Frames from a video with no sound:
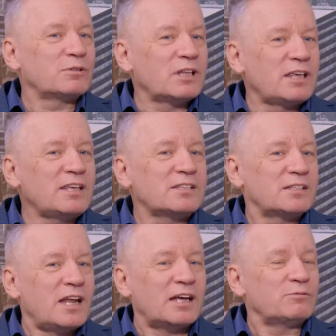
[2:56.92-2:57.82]
такие
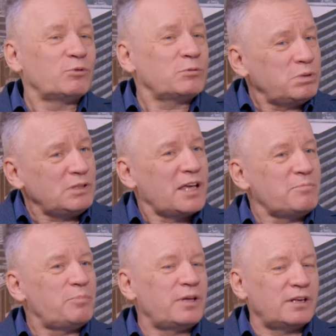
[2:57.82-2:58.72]
взгляды. Вот была
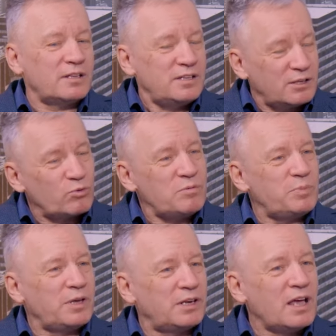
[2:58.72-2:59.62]
империя, нету
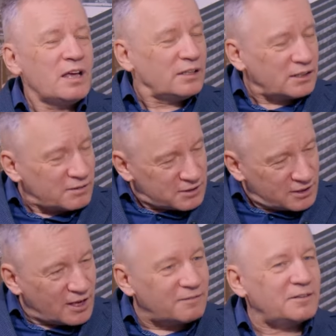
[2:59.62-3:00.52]
империи, надо
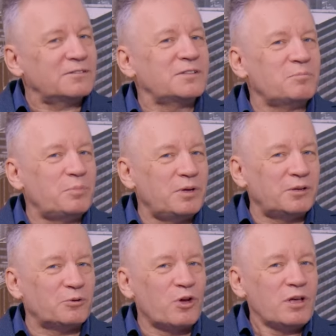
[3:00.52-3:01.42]
восстанавливать
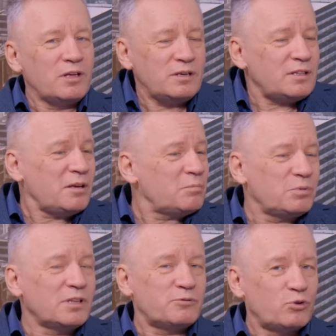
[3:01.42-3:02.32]
империю. И да и
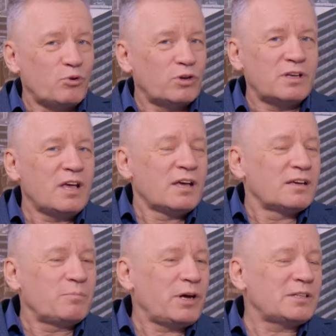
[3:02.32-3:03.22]
было все, и,
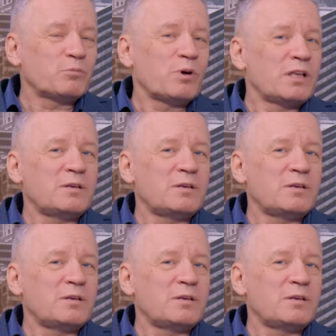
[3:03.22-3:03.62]
и поэтому они